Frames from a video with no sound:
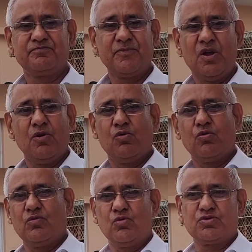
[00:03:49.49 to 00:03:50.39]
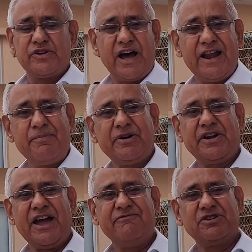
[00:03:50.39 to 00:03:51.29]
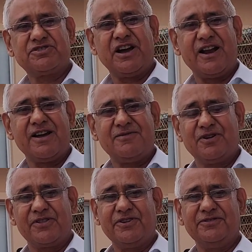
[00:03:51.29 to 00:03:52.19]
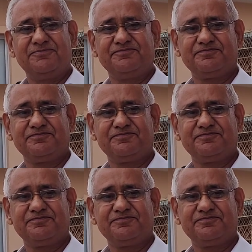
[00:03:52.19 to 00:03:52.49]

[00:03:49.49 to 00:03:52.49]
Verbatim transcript: अच्छा उस नाले पर डाइवर्ट तो दिल्ली की लोकेशन